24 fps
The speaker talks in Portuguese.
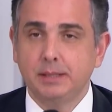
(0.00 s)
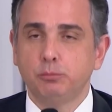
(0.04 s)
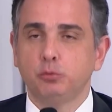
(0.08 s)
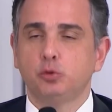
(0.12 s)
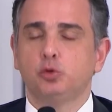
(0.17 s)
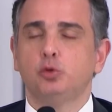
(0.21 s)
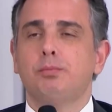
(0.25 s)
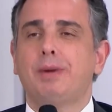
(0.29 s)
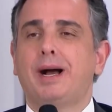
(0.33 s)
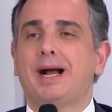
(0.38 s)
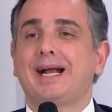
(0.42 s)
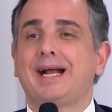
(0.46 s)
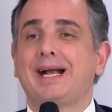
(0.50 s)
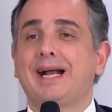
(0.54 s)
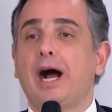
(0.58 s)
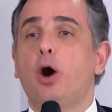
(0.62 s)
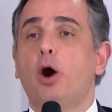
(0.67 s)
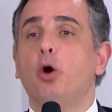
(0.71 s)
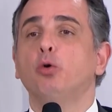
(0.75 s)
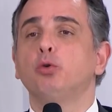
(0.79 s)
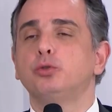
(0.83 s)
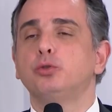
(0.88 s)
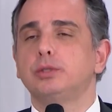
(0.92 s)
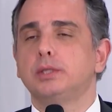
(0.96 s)
Temos uma
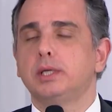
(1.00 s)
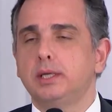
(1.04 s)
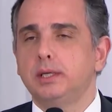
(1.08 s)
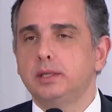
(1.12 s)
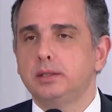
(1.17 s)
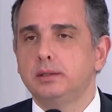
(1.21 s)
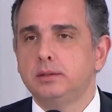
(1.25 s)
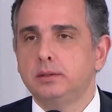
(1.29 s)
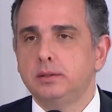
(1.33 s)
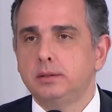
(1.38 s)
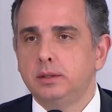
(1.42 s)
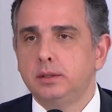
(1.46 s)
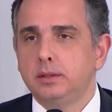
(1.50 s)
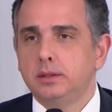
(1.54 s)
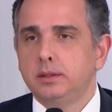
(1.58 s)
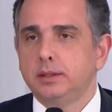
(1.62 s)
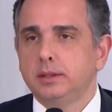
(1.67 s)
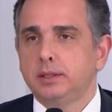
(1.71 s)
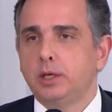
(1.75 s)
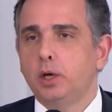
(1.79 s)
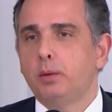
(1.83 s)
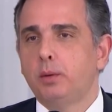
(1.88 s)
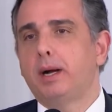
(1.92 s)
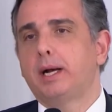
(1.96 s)
causa
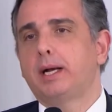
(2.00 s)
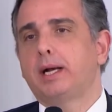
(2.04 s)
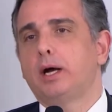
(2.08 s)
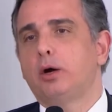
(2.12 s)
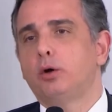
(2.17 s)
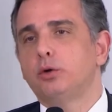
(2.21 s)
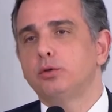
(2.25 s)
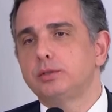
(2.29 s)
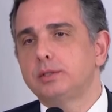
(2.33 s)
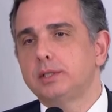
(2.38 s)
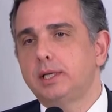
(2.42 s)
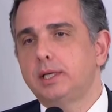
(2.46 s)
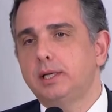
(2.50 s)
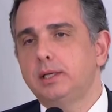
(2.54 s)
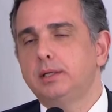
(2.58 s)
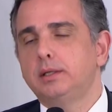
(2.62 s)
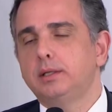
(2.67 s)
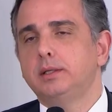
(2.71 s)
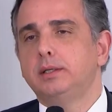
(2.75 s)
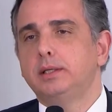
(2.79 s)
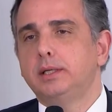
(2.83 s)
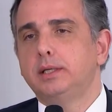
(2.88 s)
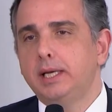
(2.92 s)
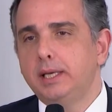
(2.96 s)
que é uma
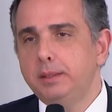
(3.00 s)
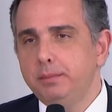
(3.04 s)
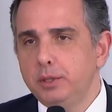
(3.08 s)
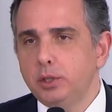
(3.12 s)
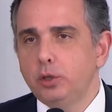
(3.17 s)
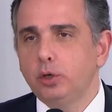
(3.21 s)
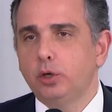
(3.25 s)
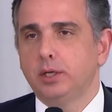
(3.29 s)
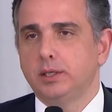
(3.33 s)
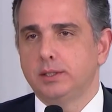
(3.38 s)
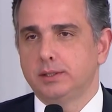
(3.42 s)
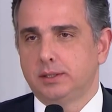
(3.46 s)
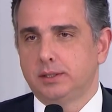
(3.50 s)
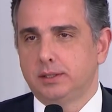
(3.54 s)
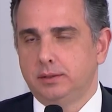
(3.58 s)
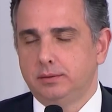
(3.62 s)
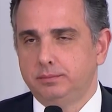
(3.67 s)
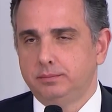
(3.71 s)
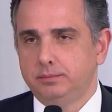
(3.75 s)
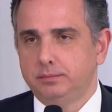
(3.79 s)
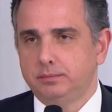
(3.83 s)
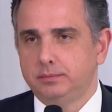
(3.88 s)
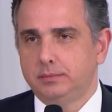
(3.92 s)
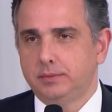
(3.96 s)
causa
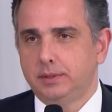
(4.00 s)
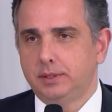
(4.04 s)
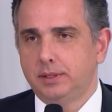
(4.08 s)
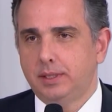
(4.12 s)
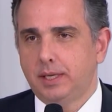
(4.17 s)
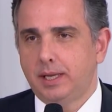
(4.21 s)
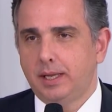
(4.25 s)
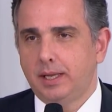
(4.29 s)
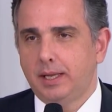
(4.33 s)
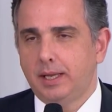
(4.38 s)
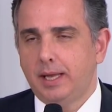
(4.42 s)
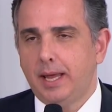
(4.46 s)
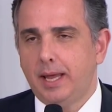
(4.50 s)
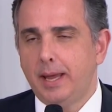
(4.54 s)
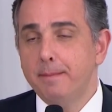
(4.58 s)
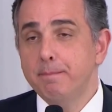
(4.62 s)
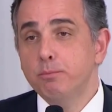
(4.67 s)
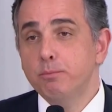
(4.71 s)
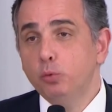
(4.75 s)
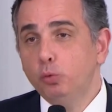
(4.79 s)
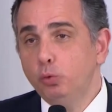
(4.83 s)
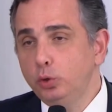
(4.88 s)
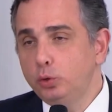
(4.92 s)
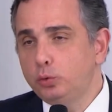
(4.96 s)
criminosa.
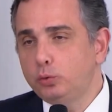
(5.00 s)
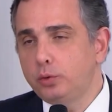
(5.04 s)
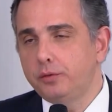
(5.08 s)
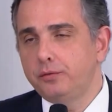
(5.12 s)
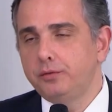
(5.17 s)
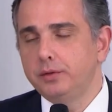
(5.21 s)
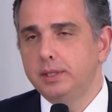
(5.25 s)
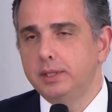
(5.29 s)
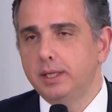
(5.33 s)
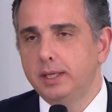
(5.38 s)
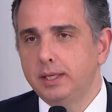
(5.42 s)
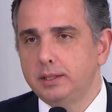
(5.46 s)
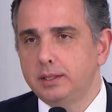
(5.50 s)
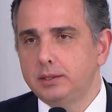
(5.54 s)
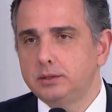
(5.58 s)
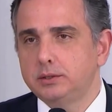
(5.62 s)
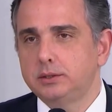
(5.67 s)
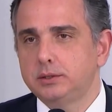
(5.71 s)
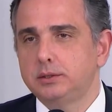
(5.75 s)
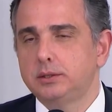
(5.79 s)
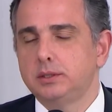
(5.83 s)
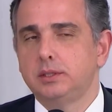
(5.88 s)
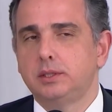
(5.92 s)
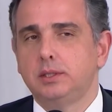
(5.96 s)
É muito
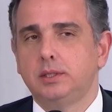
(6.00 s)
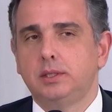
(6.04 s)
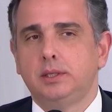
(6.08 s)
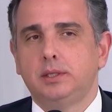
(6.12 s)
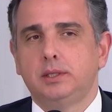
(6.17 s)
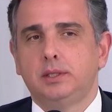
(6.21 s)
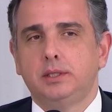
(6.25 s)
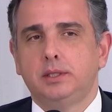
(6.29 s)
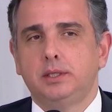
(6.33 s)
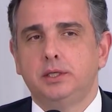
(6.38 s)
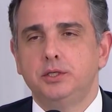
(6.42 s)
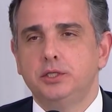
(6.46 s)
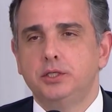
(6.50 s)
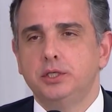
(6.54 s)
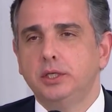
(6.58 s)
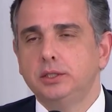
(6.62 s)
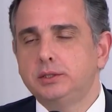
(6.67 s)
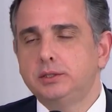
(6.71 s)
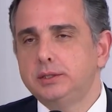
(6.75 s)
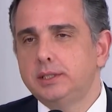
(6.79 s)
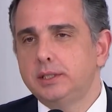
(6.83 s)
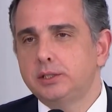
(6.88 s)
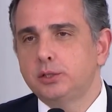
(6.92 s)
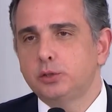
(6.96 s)
evidente que,
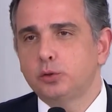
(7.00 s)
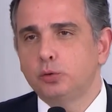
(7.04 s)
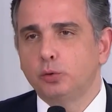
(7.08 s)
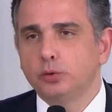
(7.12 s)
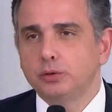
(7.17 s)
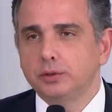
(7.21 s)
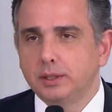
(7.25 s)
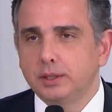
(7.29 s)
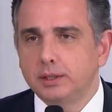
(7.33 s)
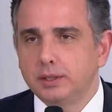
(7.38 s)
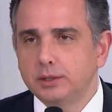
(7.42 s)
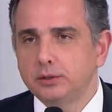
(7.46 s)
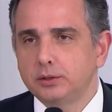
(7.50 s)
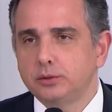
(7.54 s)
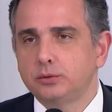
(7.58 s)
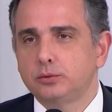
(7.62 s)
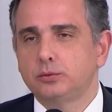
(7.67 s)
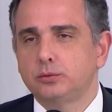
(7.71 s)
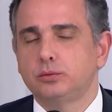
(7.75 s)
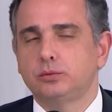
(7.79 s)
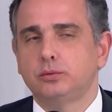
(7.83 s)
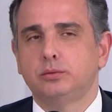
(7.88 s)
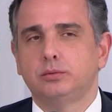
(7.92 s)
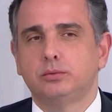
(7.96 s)
diante desse
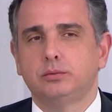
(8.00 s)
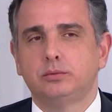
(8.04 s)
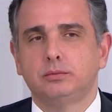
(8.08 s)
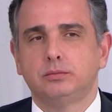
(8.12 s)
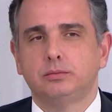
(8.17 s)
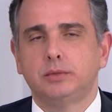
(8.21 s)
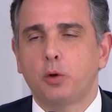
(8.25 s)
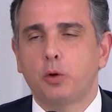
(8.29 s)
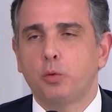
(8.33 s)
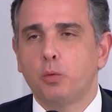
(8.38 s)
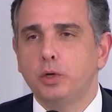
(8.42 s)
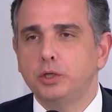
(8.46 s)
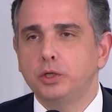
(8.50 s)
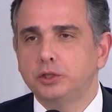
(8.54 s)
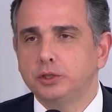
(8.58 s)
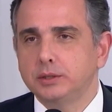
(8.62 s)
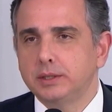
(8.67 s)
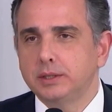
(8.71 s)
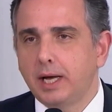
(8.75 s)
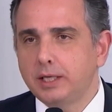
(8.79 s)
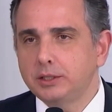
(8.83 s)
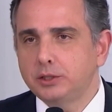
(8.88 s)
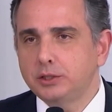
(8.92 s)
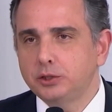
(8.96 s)
contexto, da
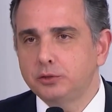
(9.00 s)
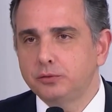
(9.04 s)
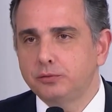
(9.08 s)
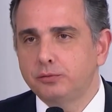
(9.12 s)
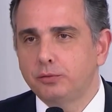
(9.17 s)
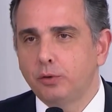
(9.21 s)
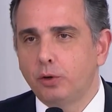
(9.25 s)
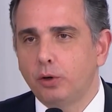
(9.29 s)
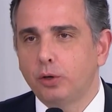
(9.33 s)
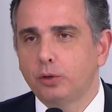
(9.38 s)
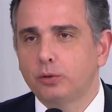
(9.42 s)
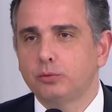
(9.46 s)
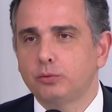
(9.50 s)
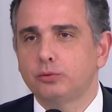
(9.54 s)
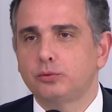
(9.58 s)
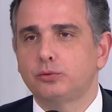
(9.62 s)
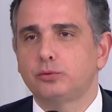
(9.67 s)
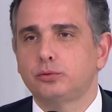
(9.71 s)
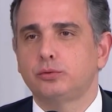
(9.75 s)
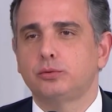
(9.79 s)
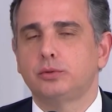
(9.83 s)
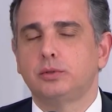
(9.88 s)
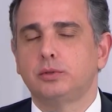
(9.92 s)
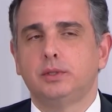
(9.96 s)
quantidade de
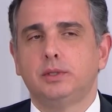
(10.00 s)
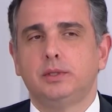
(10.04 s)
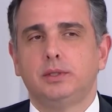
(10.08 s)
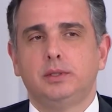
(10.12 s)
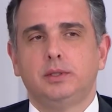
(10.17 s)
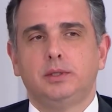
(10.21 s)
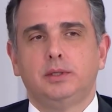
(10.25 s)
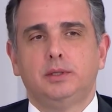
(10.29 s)
focos,